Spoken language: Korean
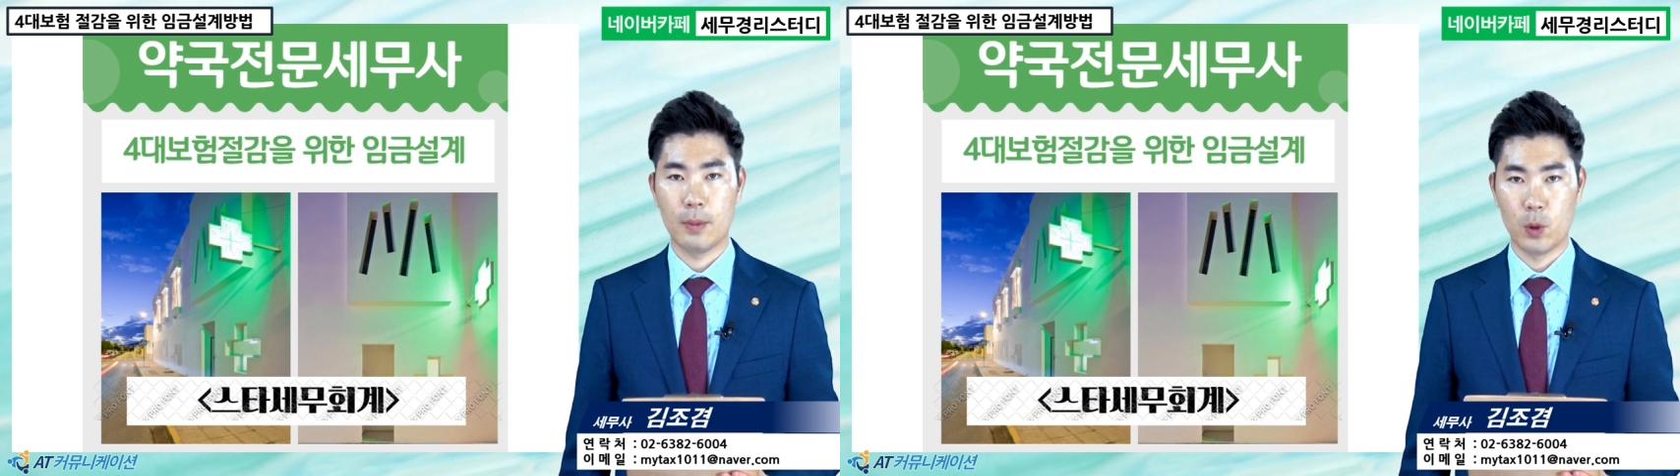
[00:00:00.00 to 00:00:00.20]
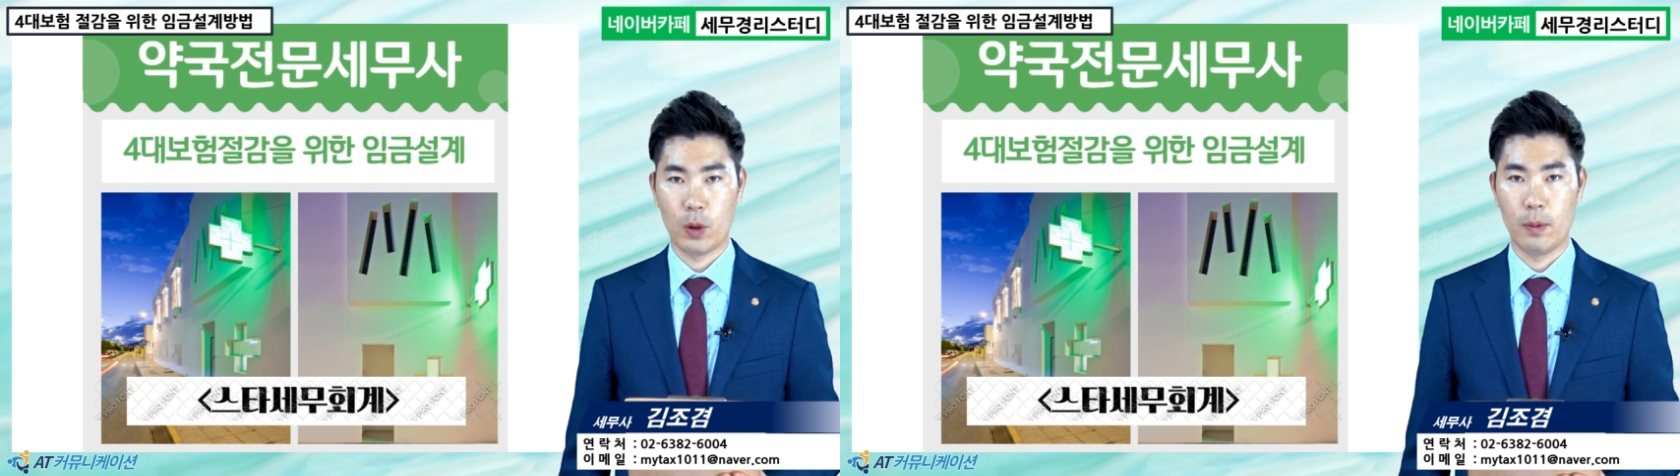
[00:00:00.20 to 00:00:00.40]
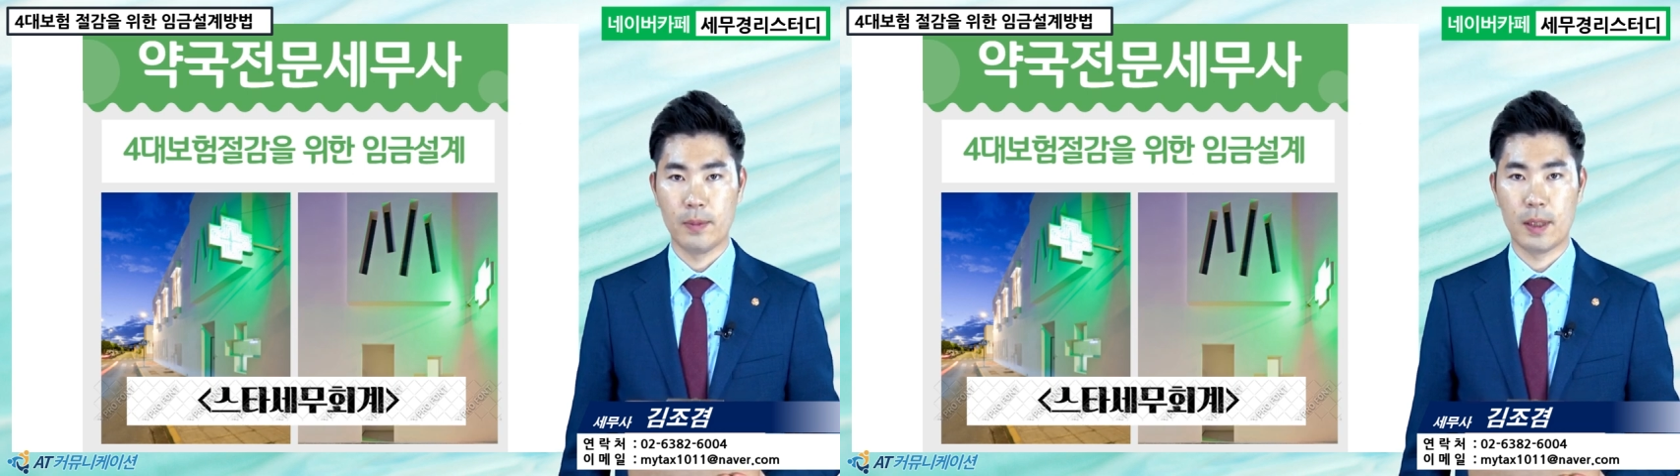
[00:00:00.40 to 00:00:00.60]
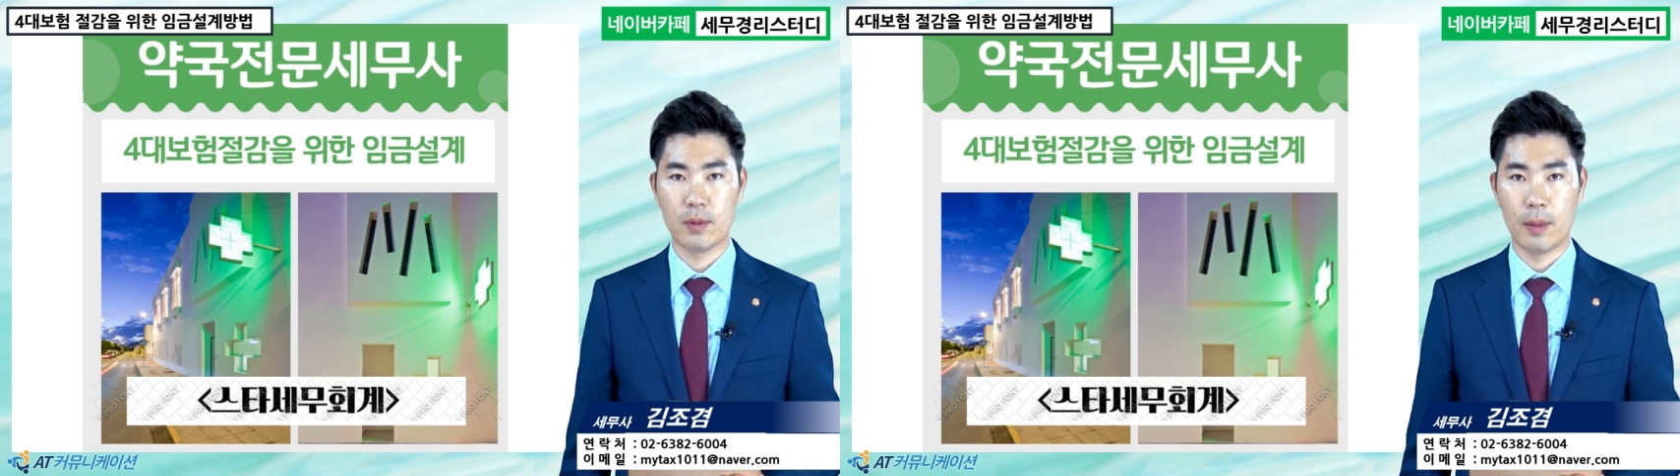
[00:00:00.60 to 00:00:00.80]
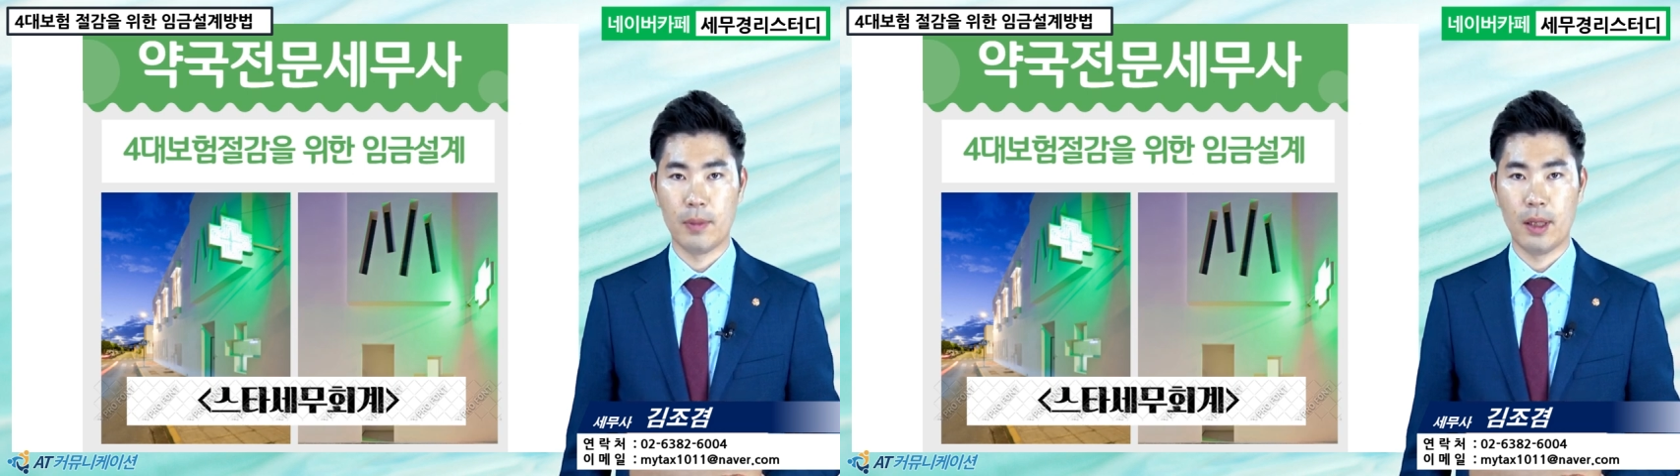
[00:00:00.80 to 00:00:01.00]
김조겸
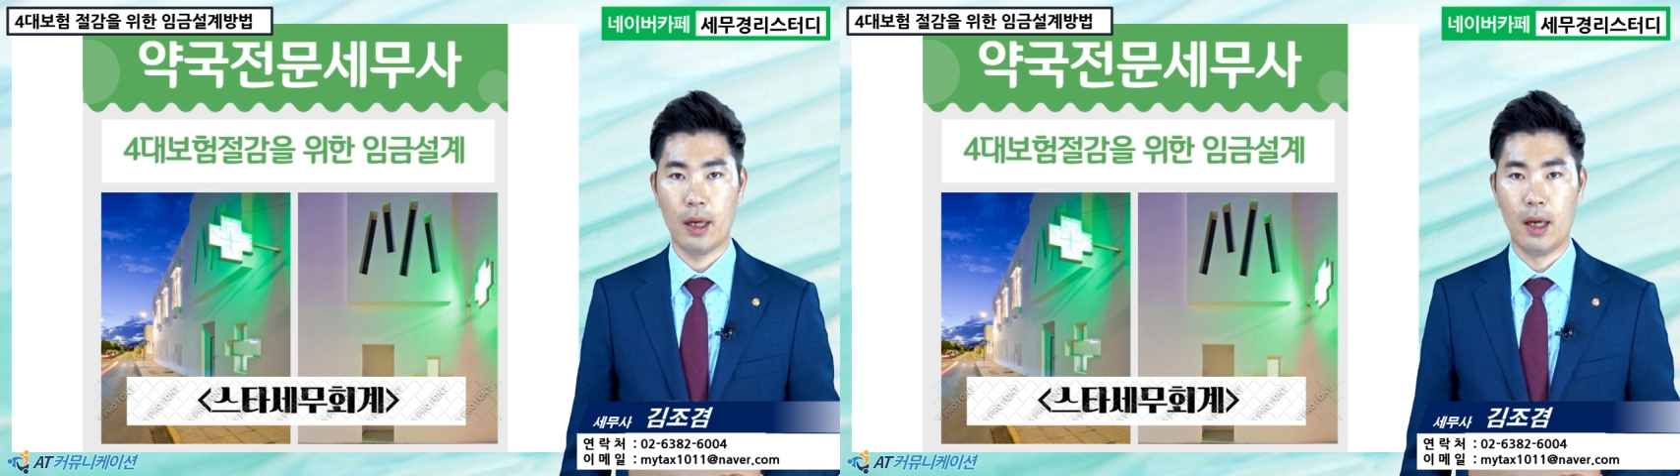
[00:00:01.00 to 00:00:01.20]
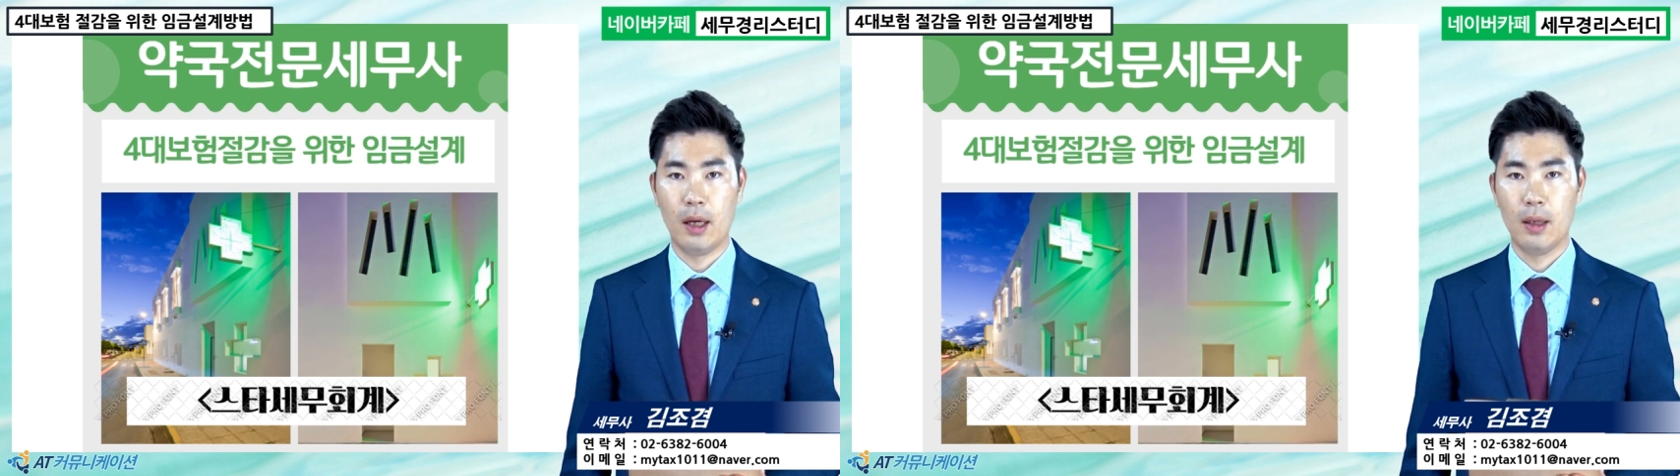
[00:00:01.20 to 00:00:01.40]
세무사입니다.